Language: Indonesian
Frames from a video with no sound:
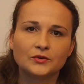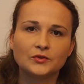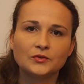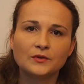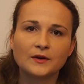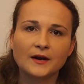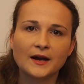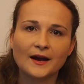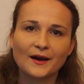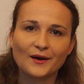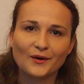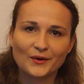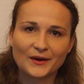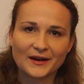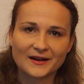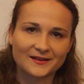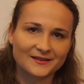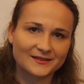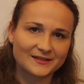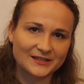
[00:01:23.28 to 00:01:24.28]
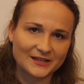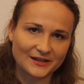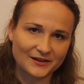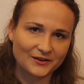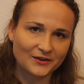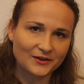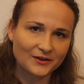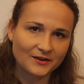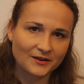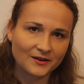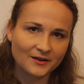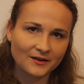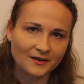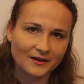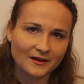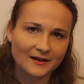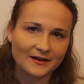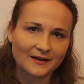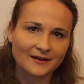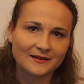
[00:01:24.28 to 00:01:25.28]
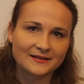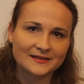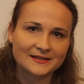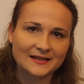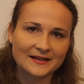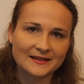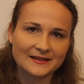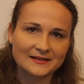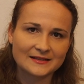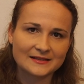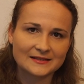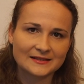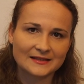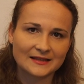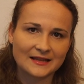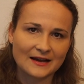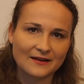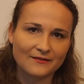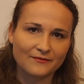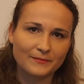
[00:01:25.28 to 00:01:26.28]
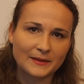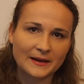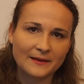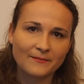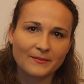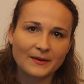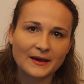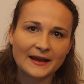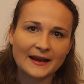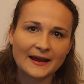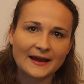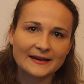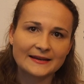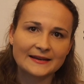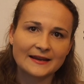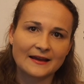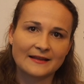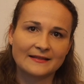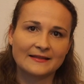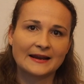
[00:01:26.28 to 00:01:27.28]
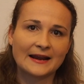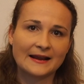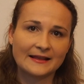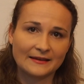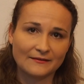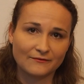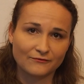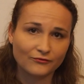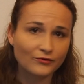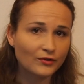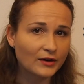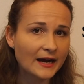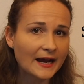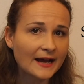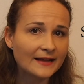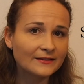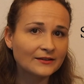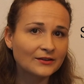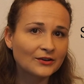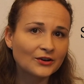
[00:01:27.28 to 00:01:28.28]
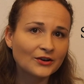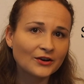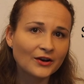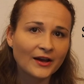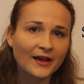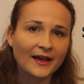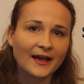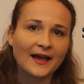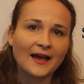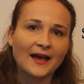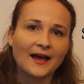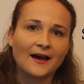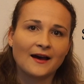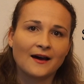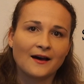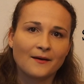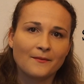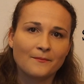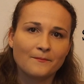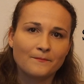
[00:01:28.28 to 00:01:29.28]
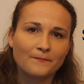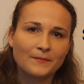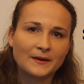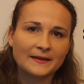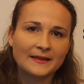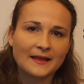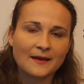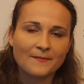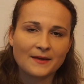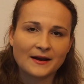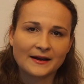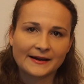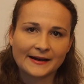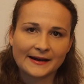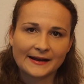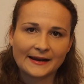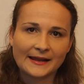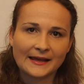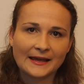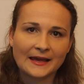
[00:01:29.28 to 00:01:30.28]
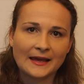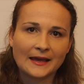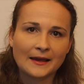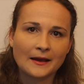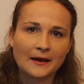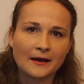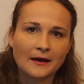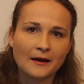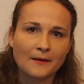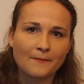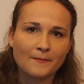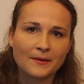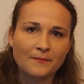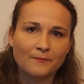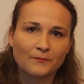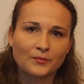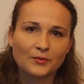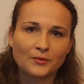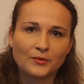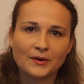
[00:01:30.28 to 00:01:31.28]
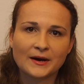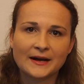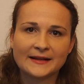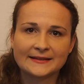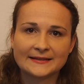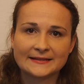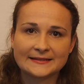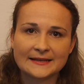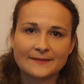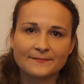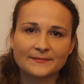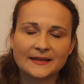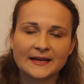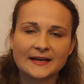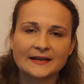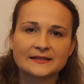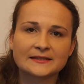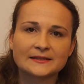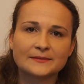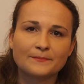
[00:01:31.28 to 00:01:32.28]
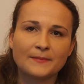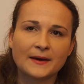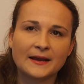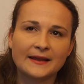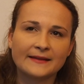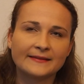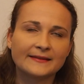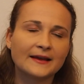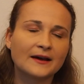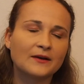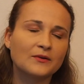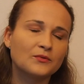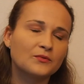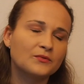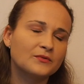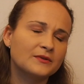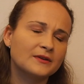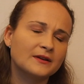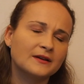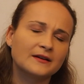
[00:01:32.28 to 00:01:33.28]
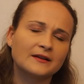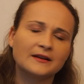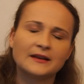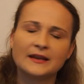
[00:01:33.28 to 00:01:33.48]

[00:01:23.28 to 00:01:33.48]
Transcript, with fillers: Dua orang Ceko, eh, Stanislav Brebera dan Radim Fuchatko, pertama kali membuat Semtex pada tahun